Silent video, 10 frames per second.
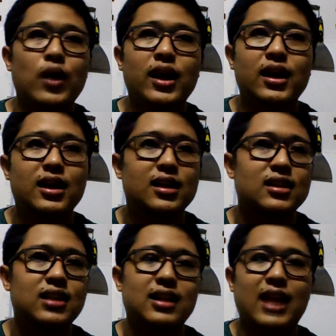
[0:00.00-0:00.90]
นวณ
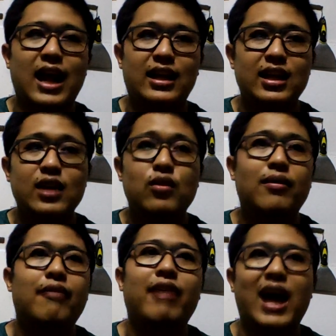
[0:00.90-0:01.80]
ต่างๆ ที่เกี่ยว
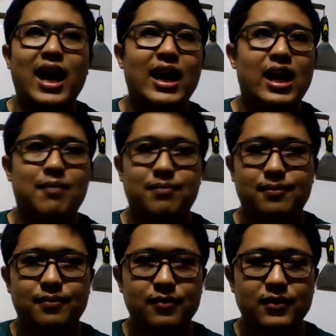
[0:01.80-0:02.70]
กับไฟฟ้านะครับ
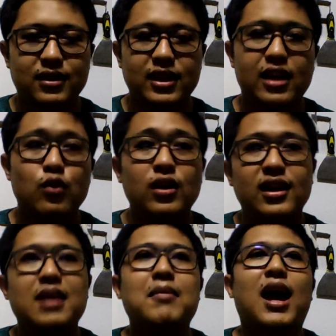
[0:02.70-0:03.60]
เรียนรู้
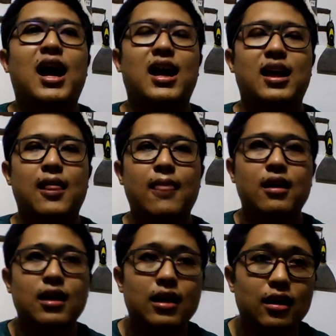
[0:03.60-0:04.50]
เรื่องนี้มา
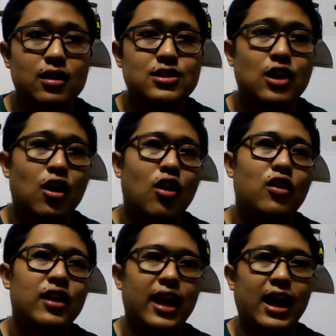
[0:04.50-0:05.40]
แล้วก็
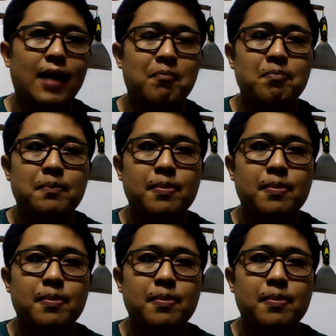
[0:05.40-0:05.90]
2นะครับ